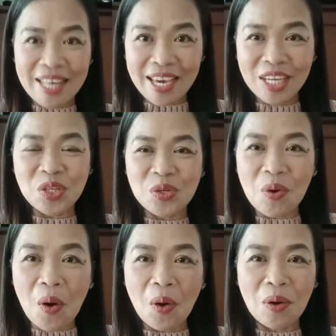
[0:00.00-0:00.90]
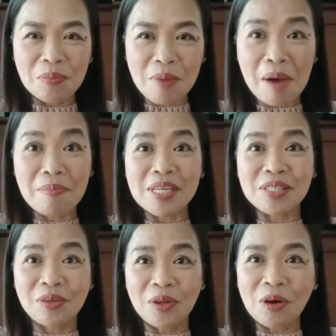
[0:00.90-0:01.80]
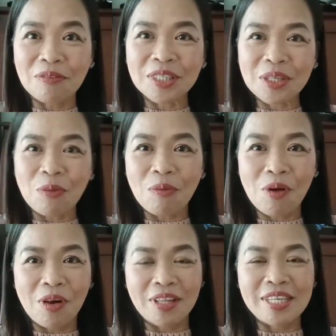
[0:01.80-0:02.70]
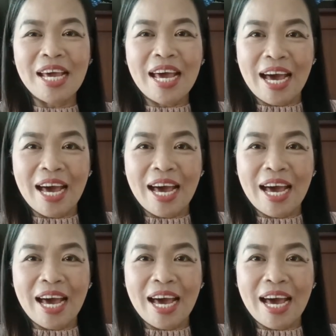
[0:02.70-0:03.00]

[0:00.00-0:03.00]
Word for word: Day to all mommies all over the world.